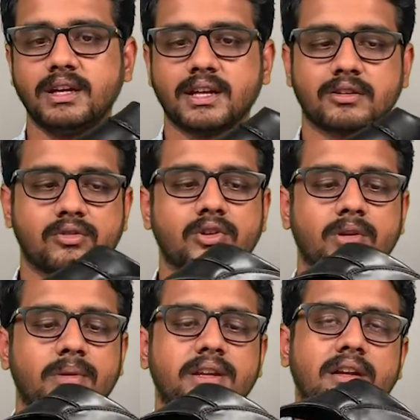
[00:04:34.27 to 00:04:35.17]
நீட்டாக இருக்கக்கூடிய
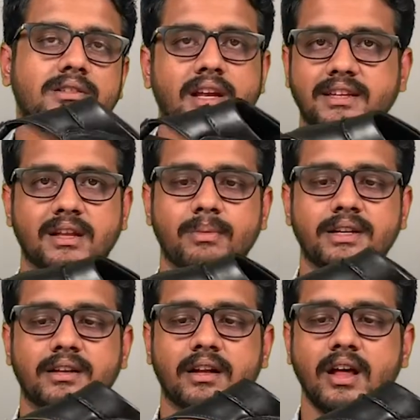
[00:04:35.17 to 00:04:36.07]
ஒரு மெட்டீரியல் வந்து லெதர்
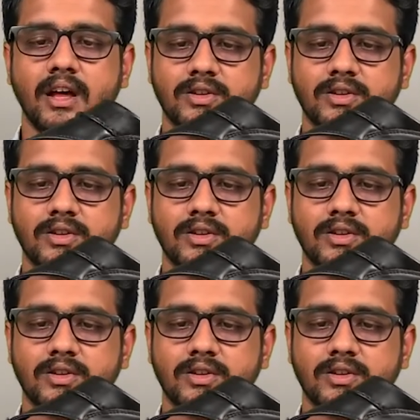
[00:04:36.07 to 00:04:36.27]
மெட்டீரியல்